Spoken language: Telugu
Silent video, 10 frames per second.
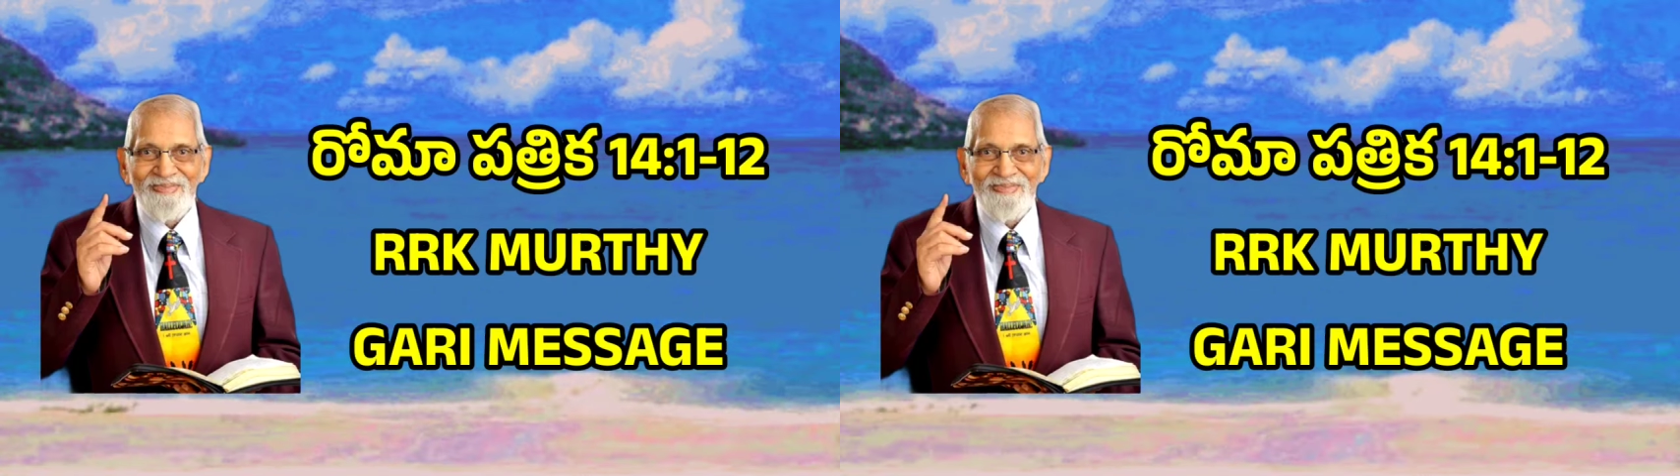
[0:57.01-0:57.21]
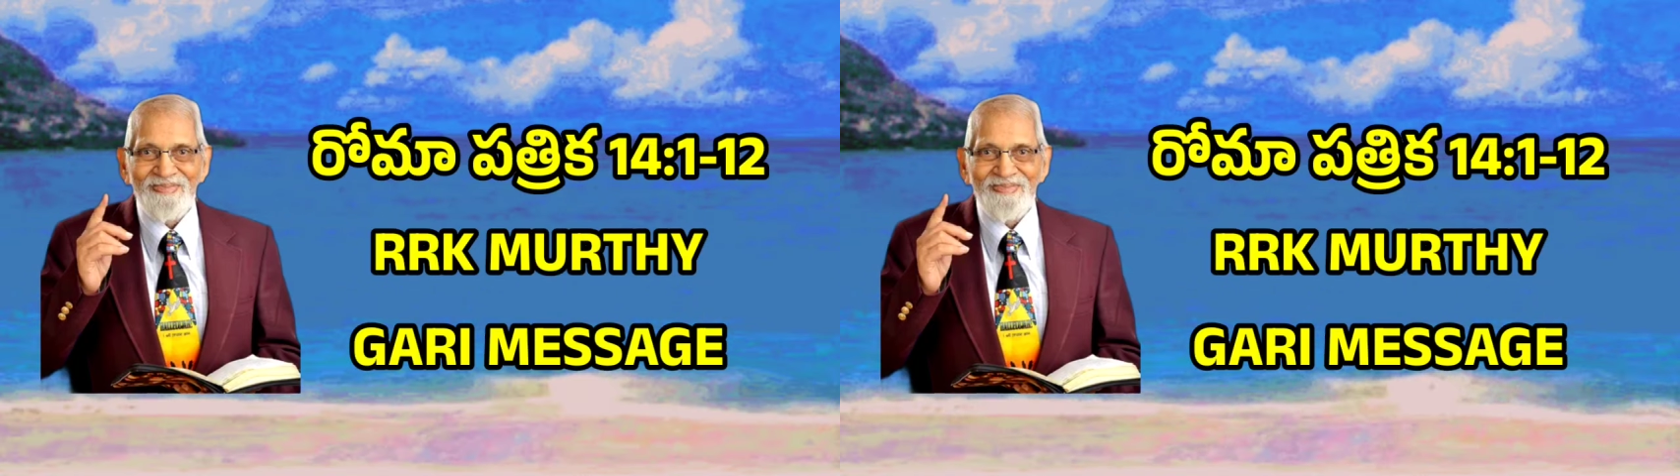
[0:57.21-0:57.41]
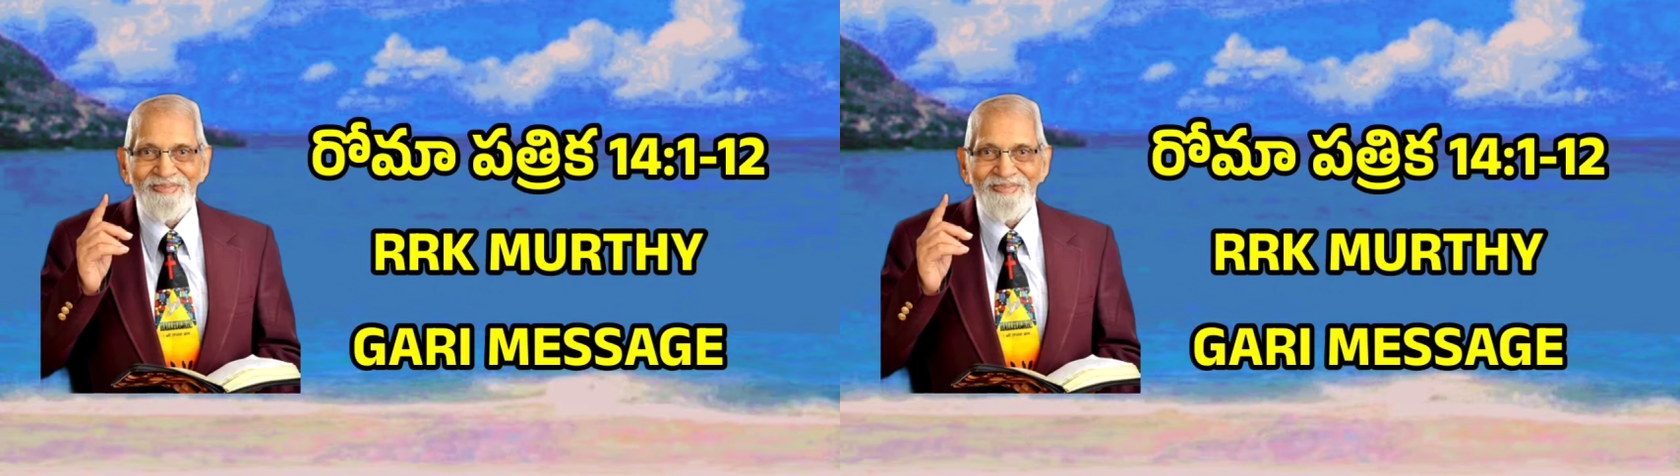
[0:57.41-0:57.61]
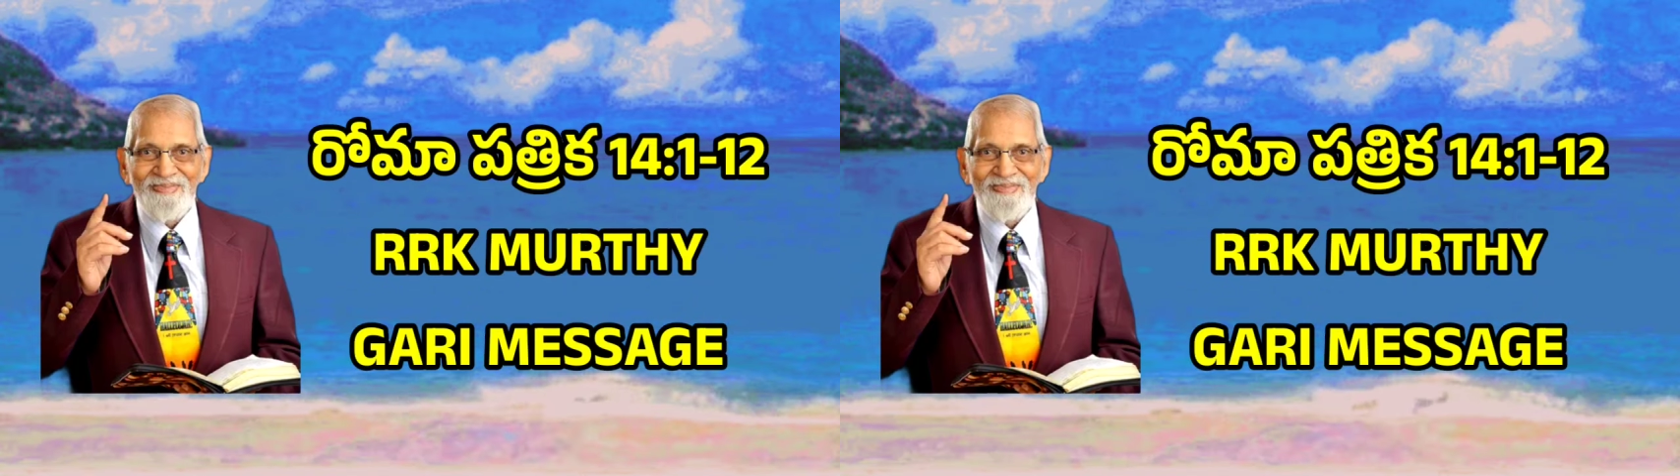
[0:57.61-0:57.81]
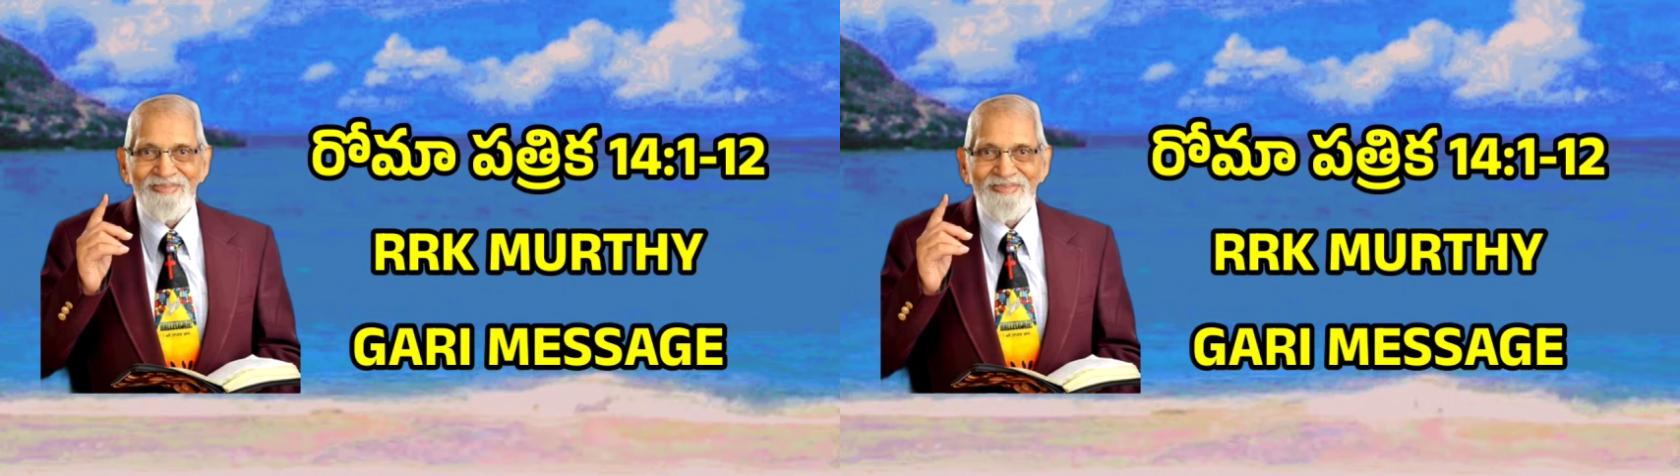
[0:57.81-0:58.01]
ఉత్తమ
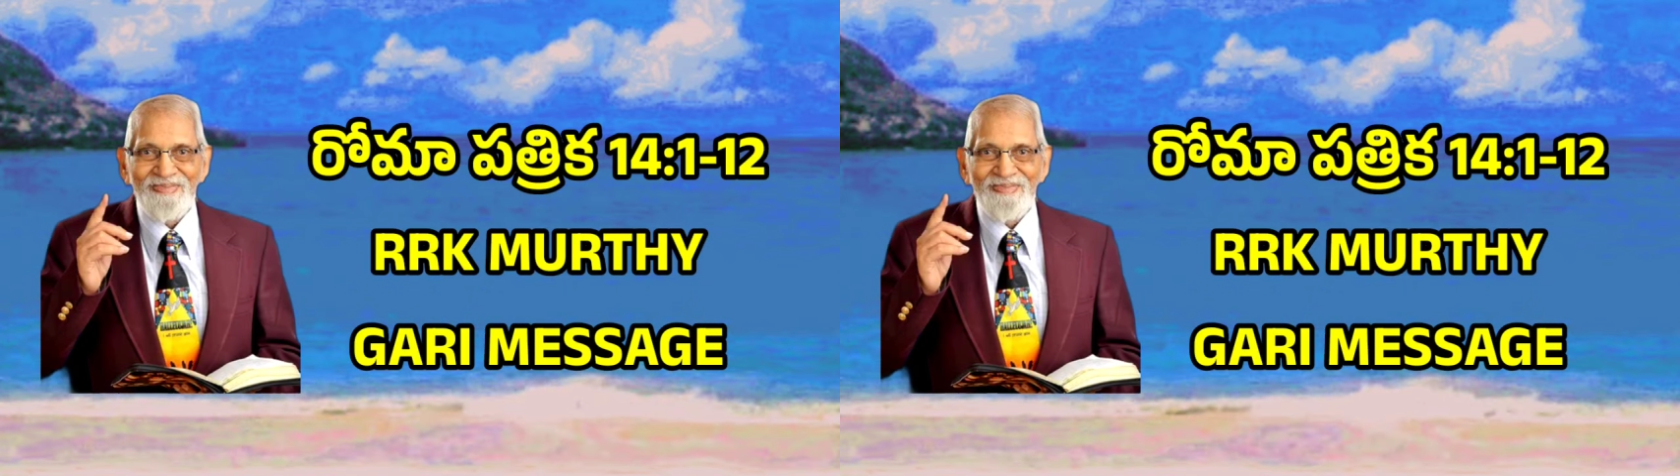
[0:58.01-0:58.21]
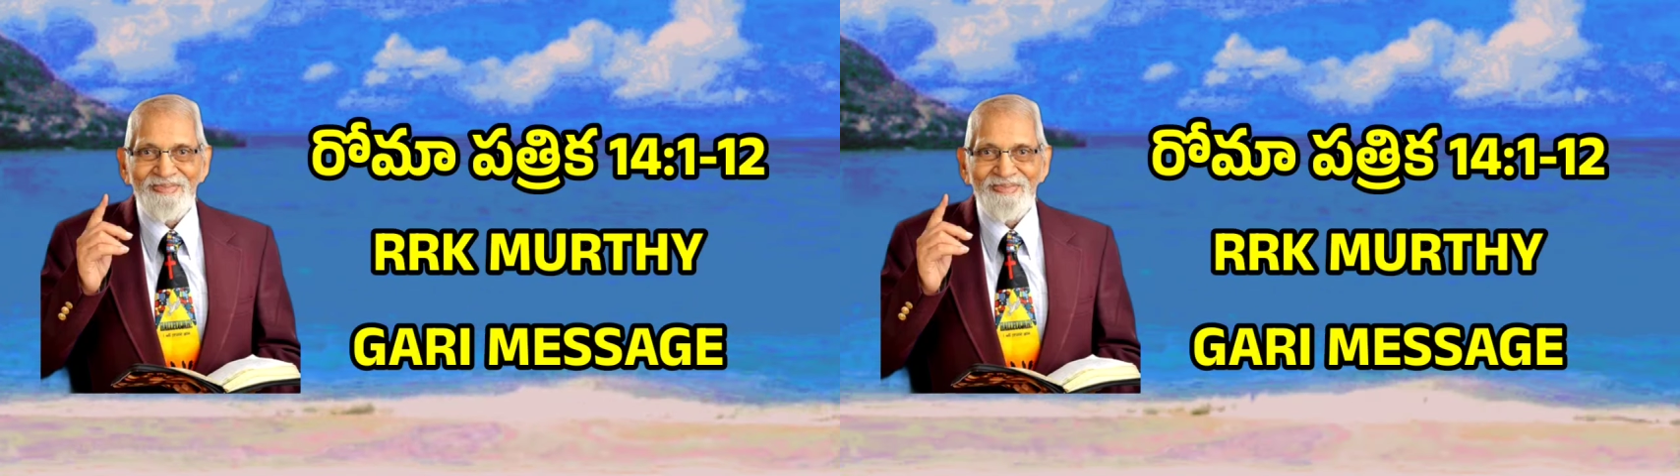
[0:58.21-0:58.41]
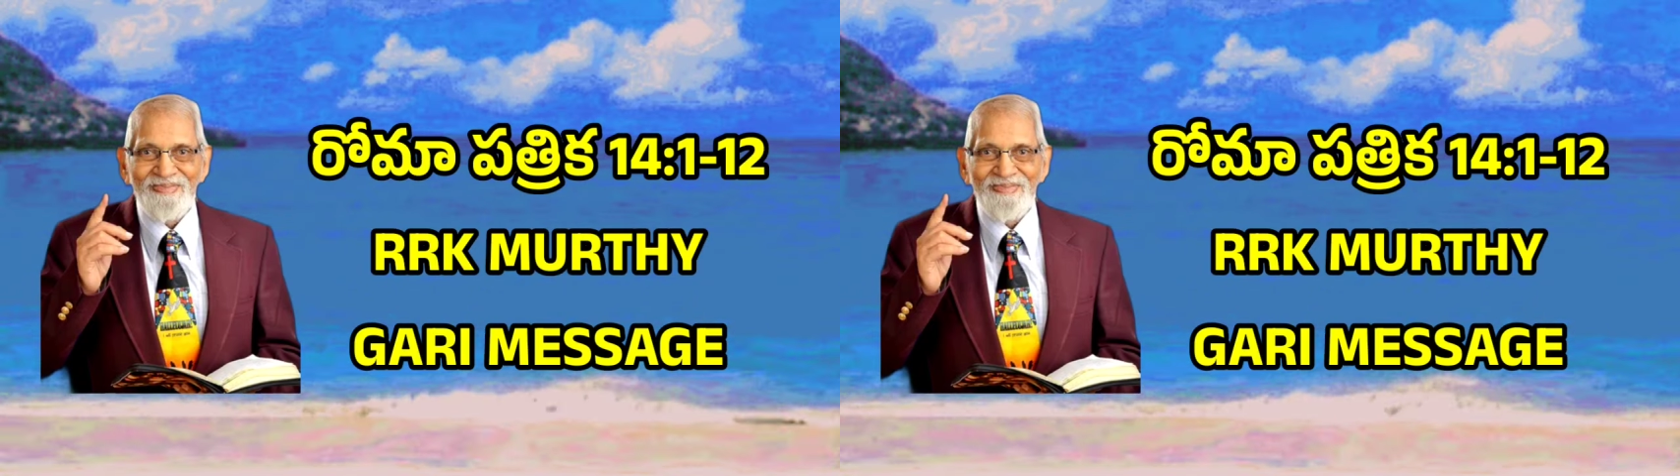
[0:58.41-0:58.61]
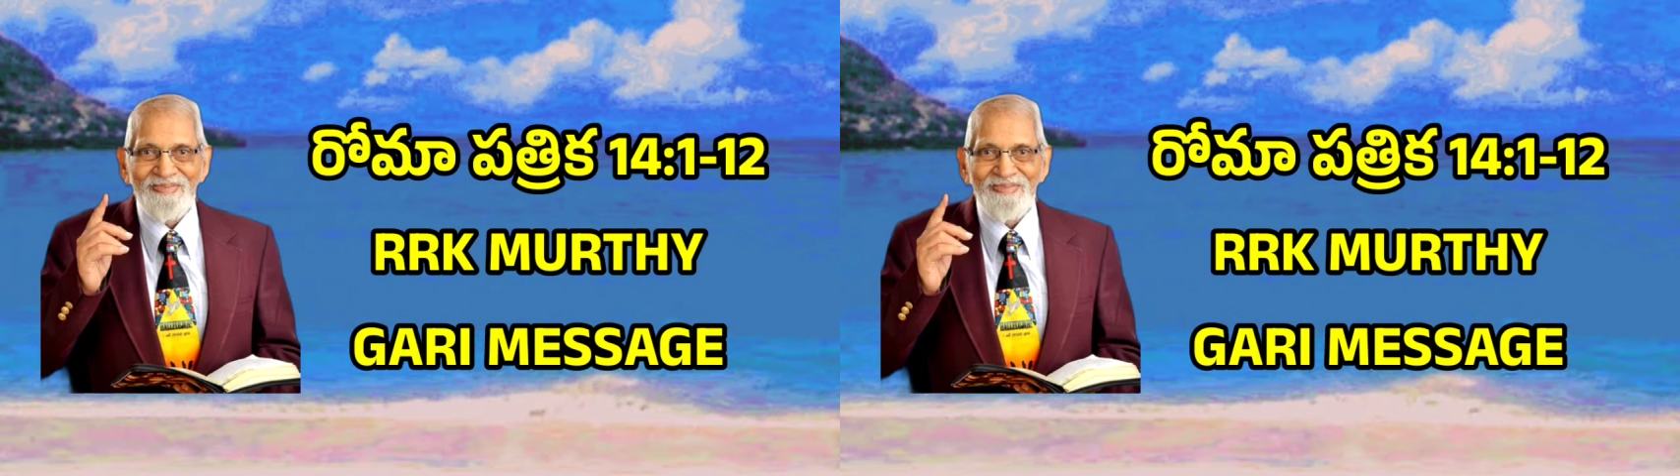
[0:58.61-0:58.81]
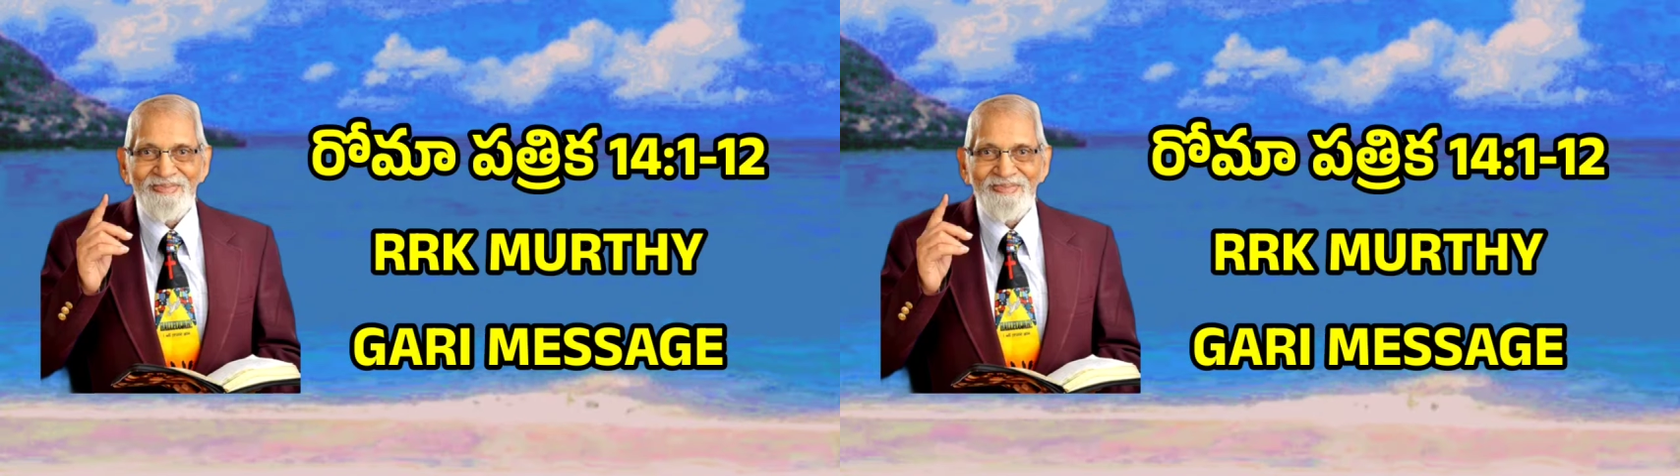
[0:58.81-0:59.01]
పౌరులు
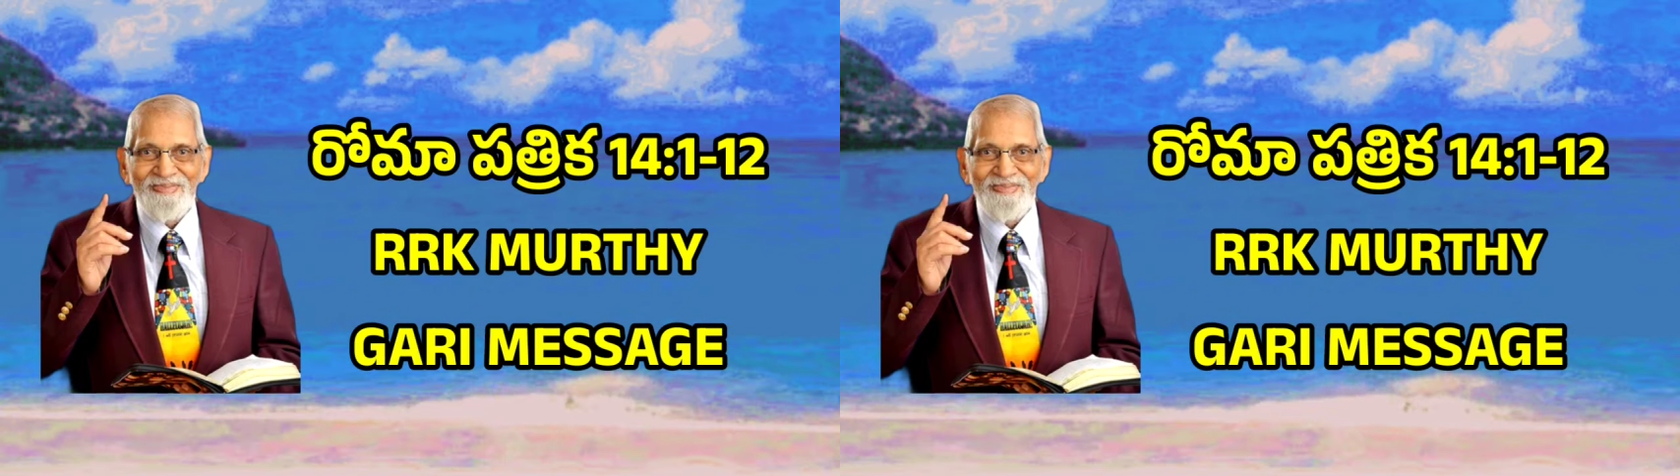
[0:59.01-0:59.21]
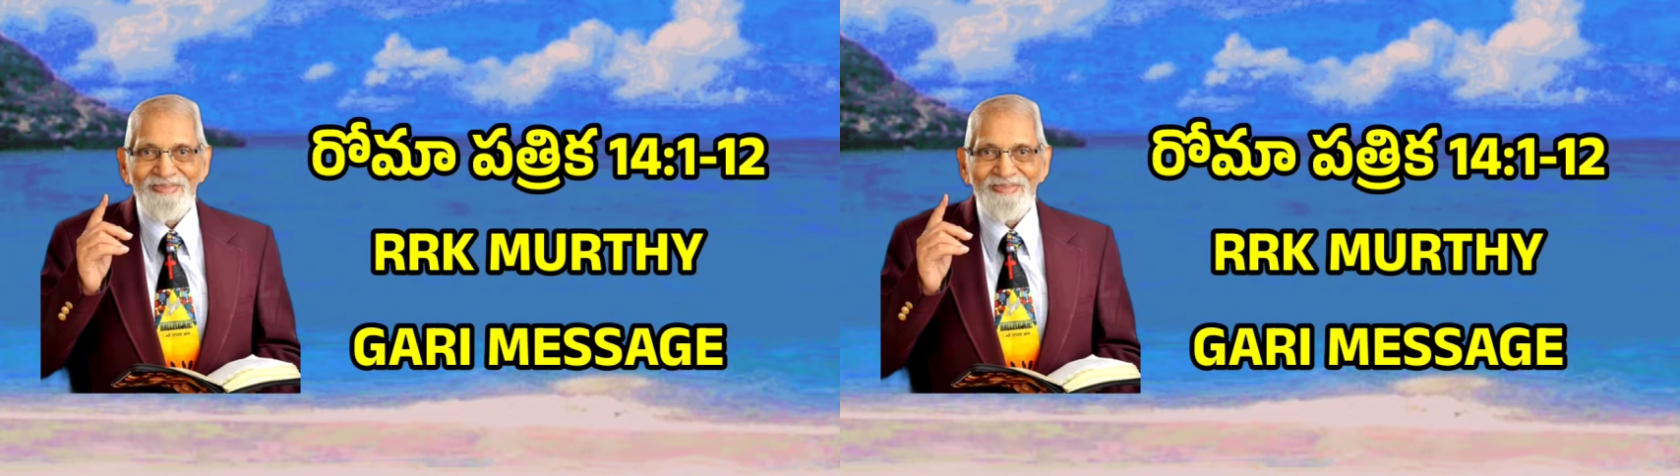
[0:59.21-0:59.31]
ప్రభుత్వ